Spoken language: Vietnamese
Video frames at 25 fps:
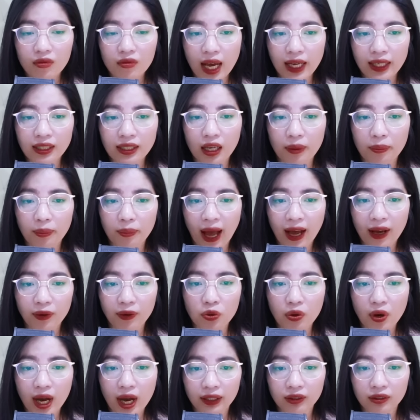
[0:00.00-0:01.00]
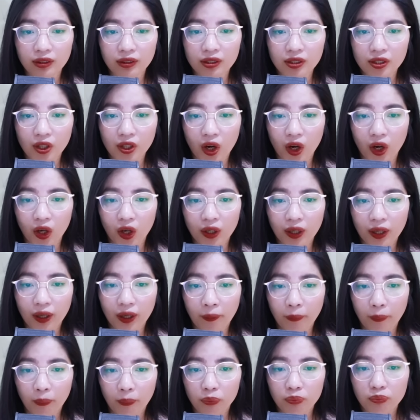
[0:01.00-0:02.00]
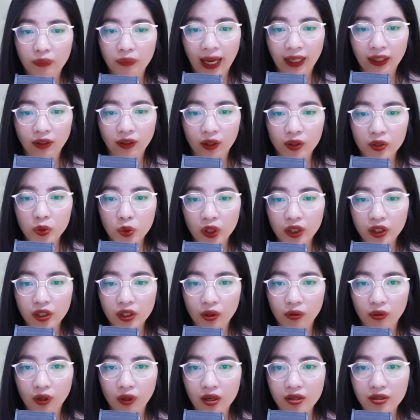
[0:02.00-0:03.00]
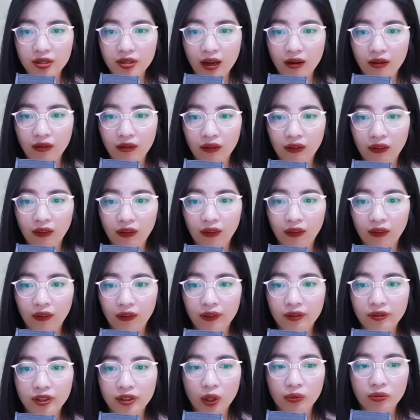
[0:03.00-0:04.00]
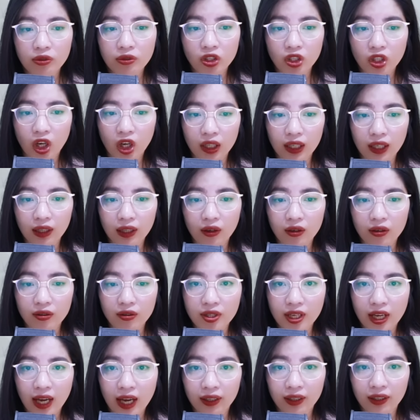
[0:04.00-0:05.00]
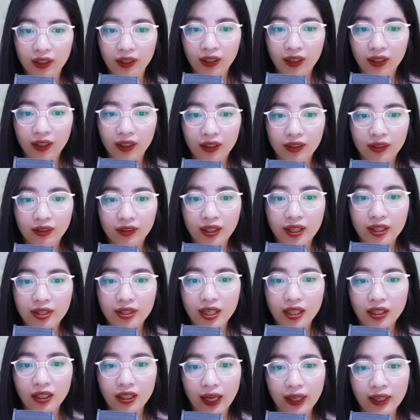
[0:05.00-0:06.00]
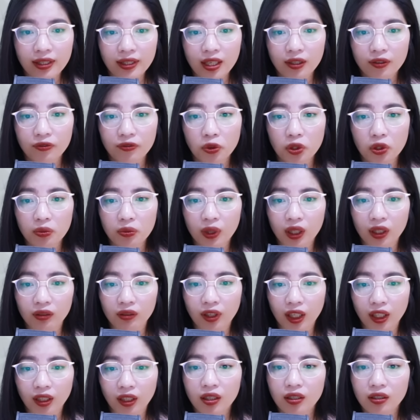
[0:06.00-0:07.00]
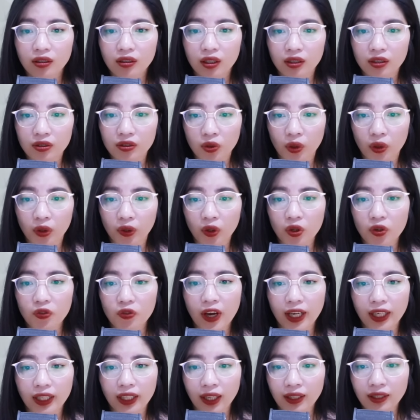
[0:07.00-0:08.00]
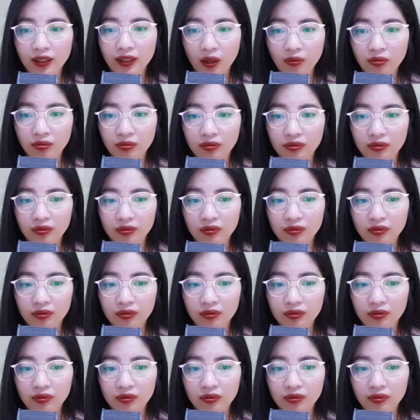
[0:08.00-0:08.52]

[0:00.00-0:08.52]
Anh là ba của hai đứa nhỏ mà anh nói chuyện kiểu đó sao? Nếu như nó là con trai thì chắc là anh rất vui mừng và cưng nựng rồi, có phải hay không?